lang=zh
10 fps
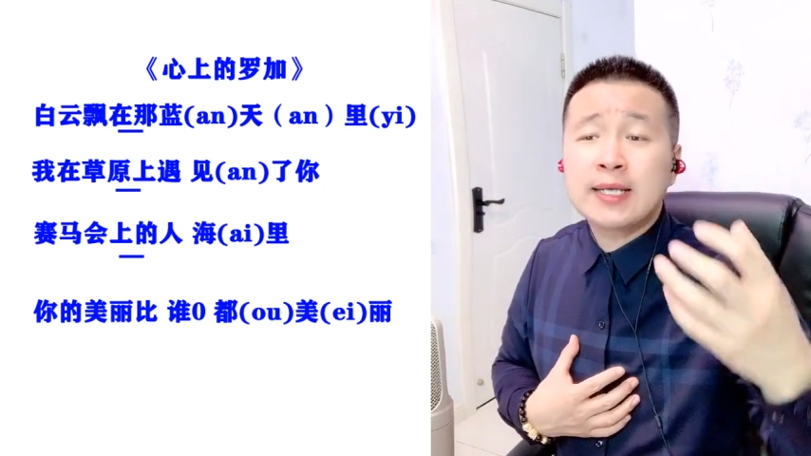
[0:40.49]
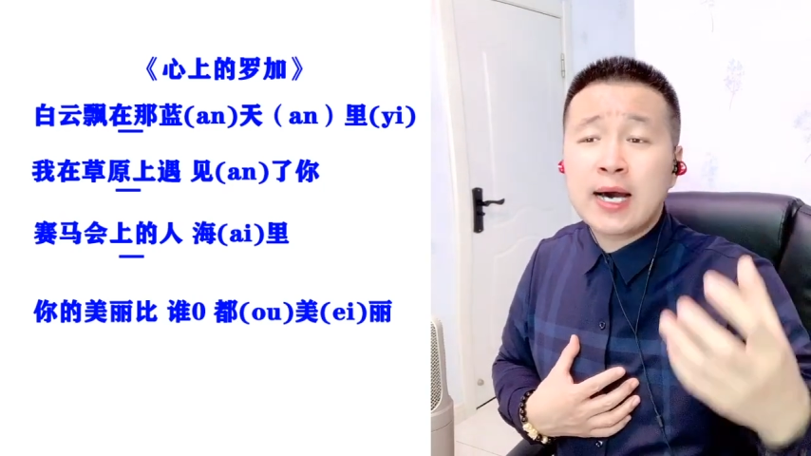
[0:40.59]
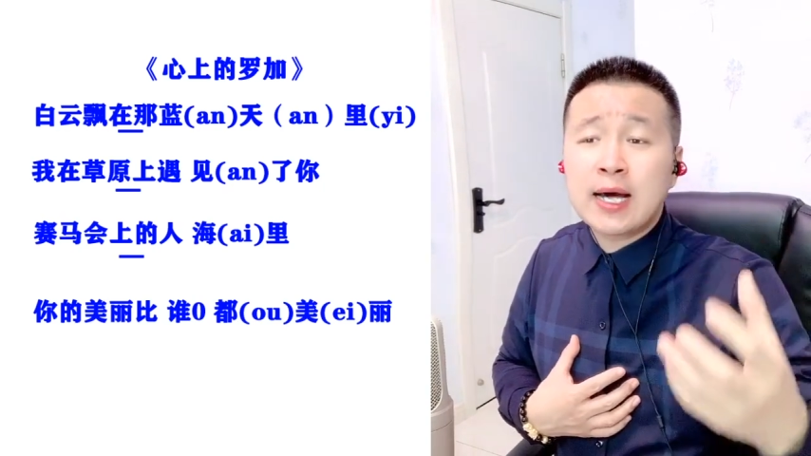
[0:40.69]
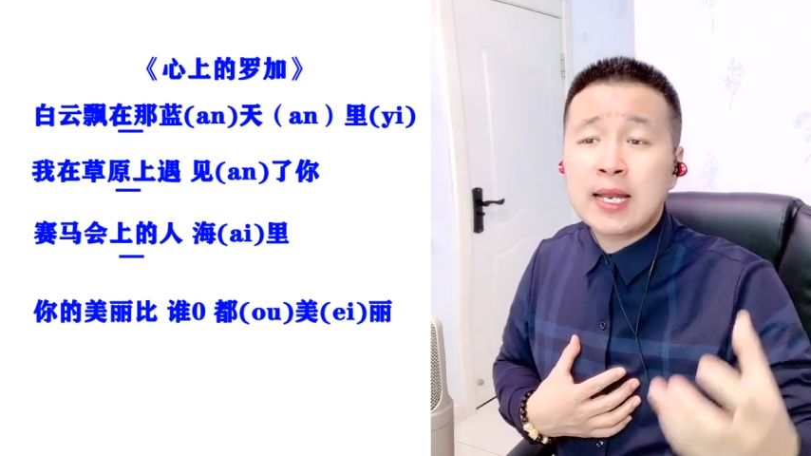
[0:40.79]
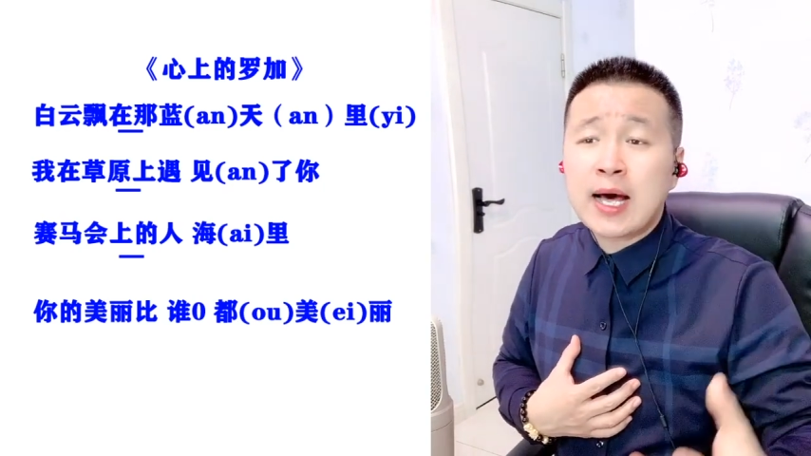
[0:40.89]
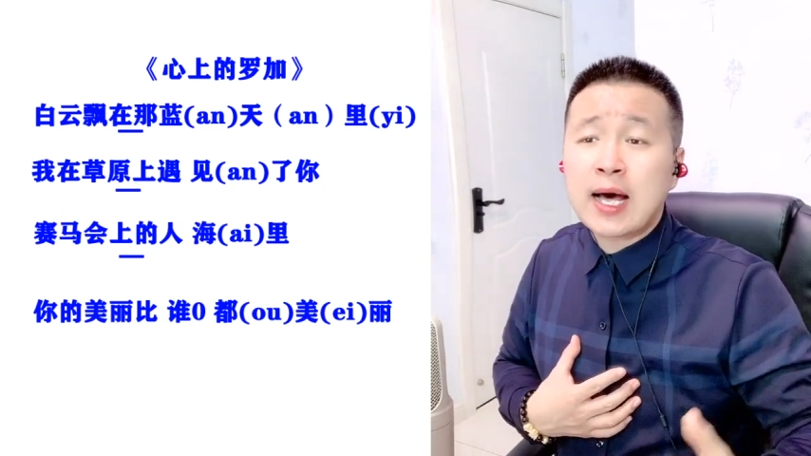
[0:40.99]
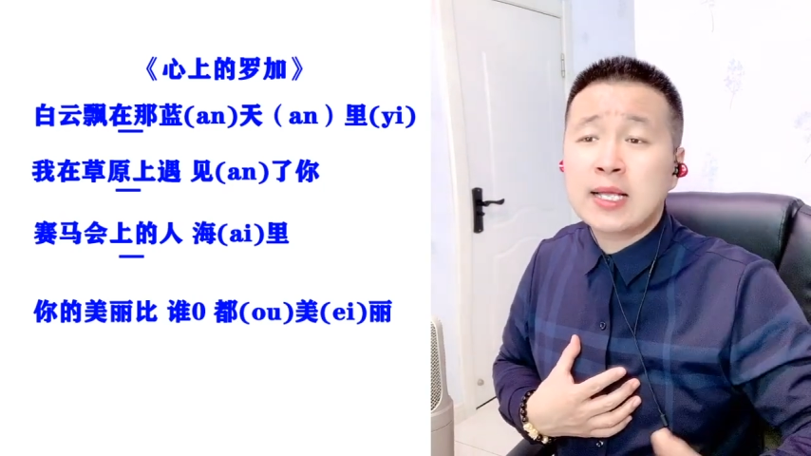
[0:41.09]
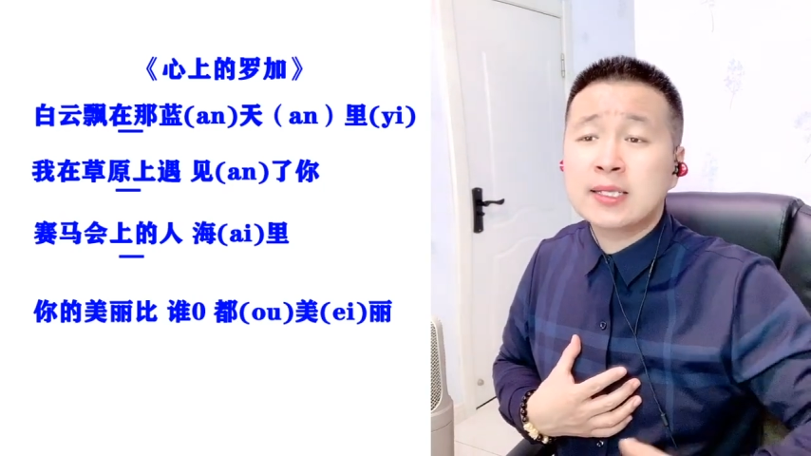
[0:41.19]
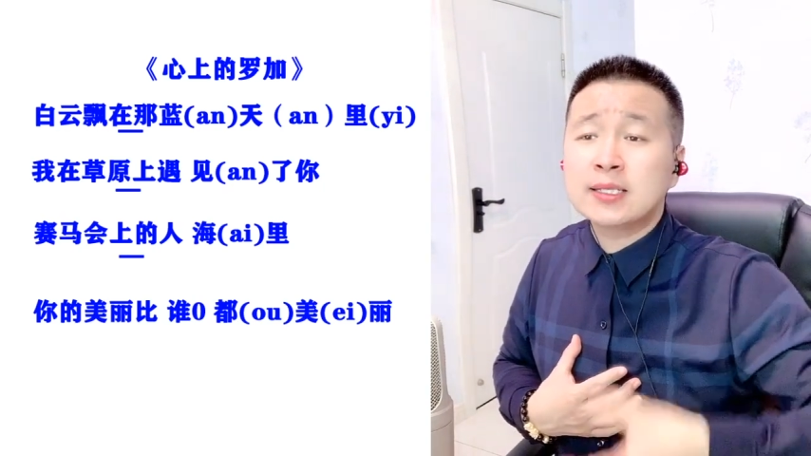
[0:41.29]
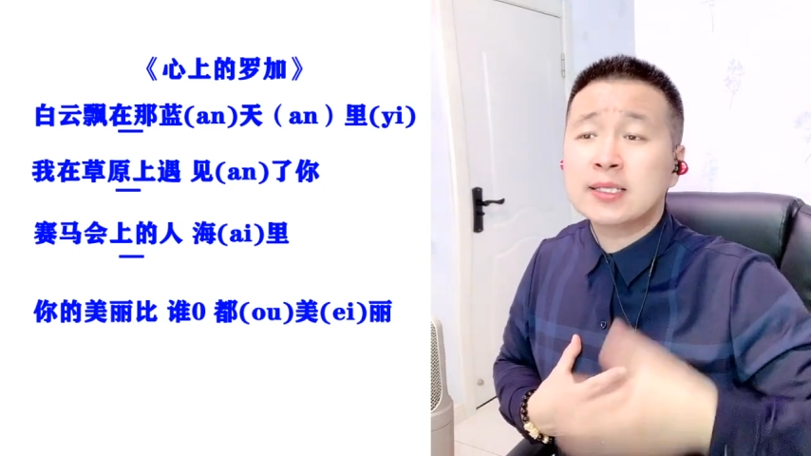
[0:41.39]
那
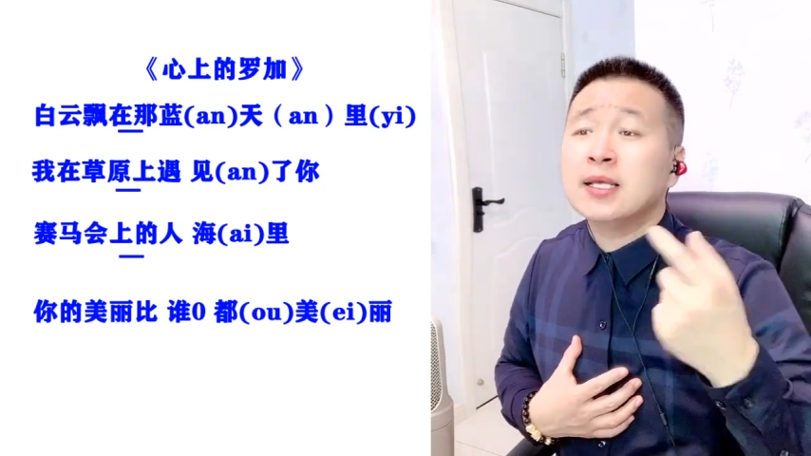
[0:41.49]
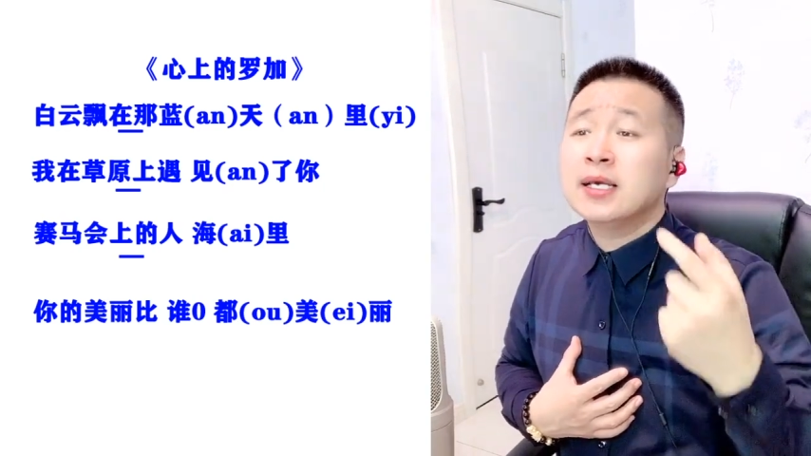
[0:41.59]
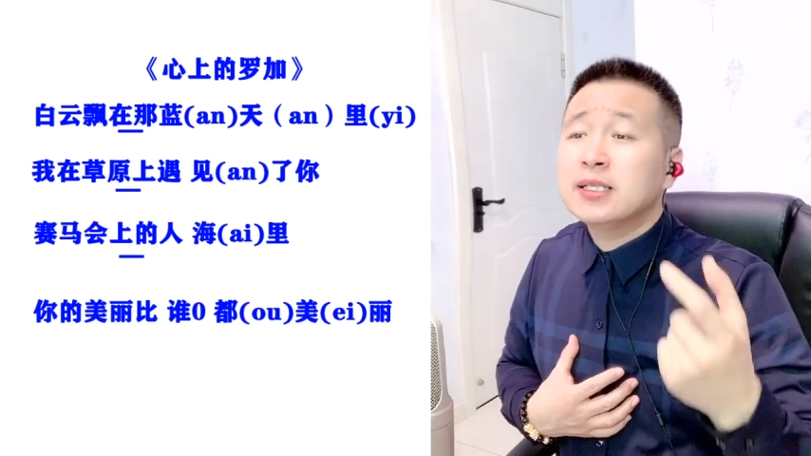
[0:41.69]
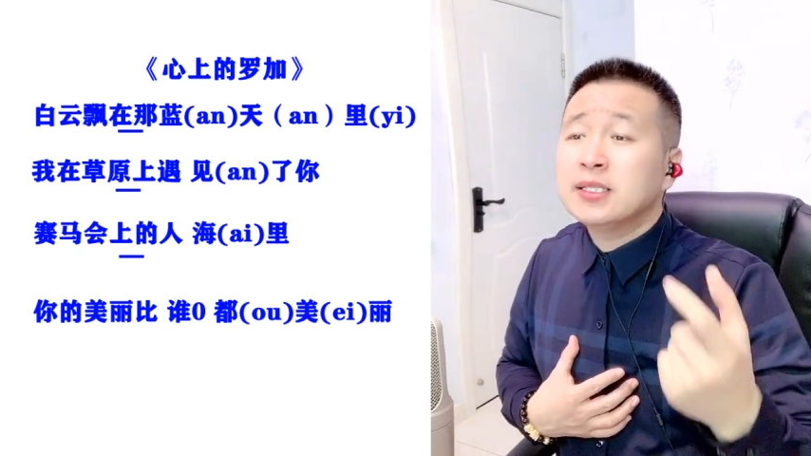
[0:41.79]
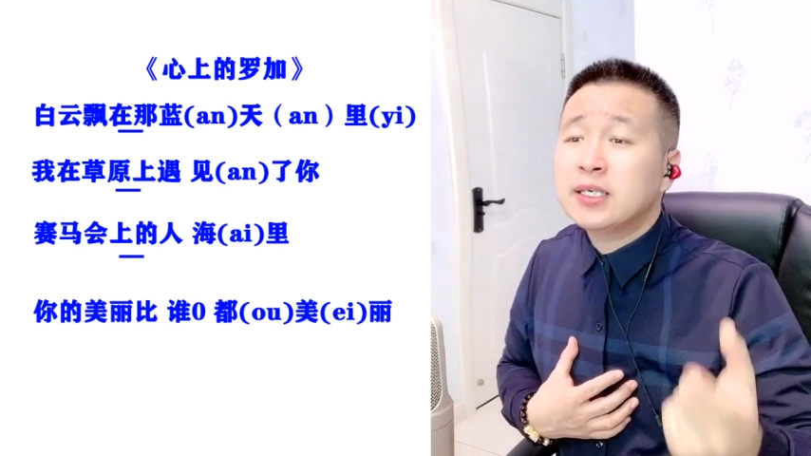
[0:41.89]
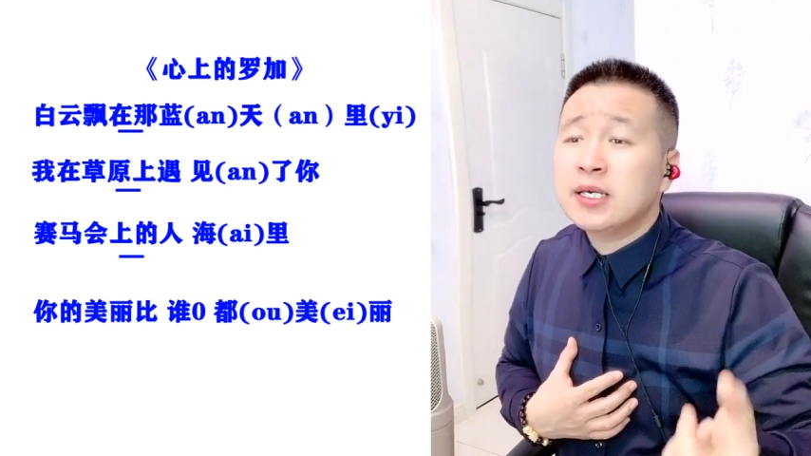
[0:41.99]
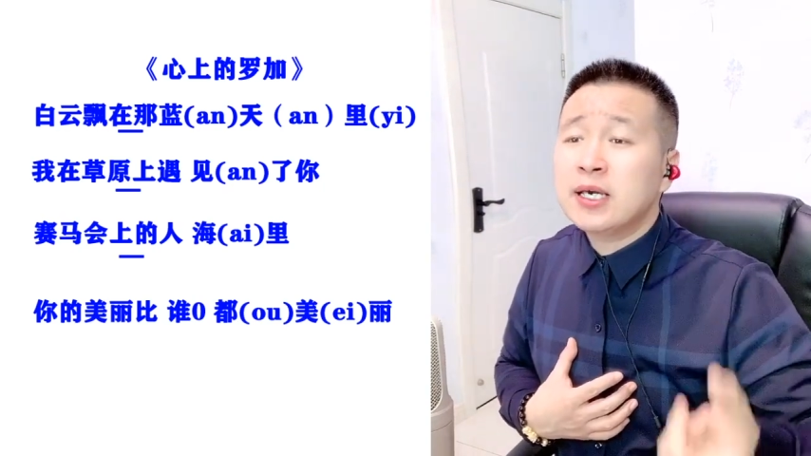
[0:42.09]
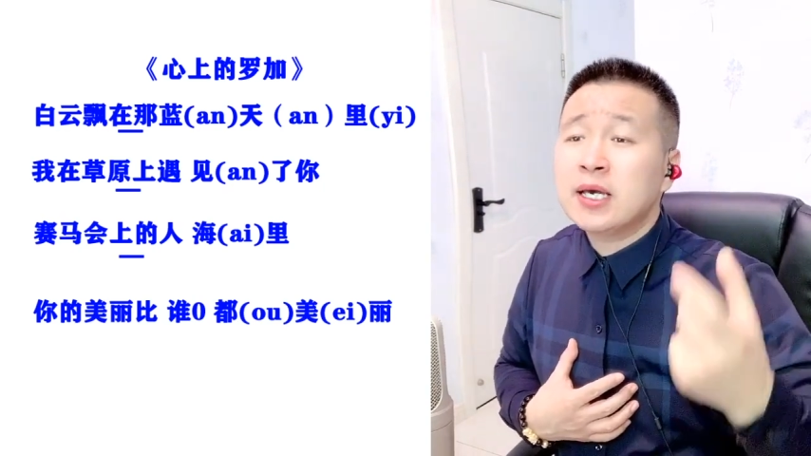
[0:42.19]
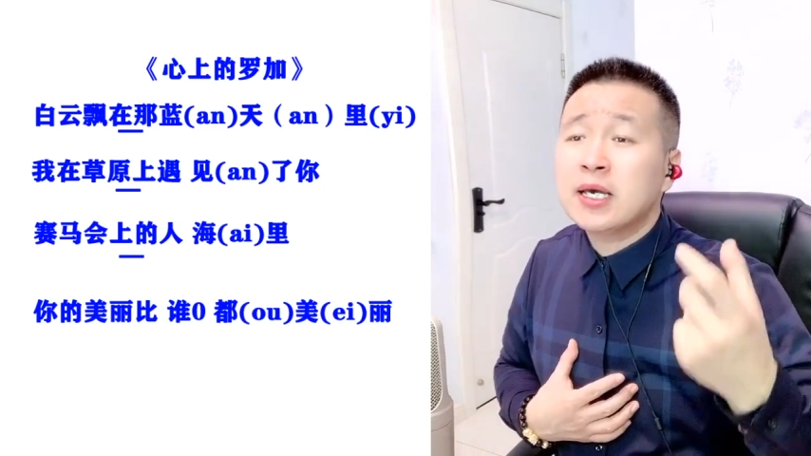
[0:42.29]
蓝天